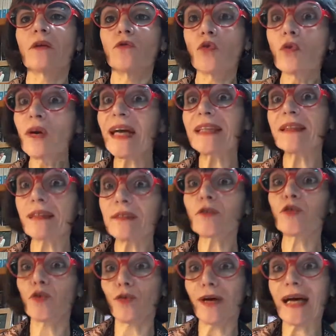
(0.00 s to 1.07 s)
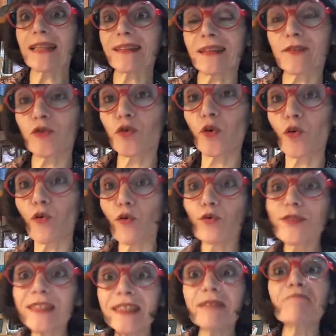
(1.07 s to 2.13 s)
Donc attention, attention
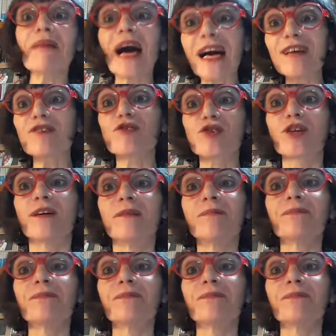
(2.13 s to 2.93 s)
aux images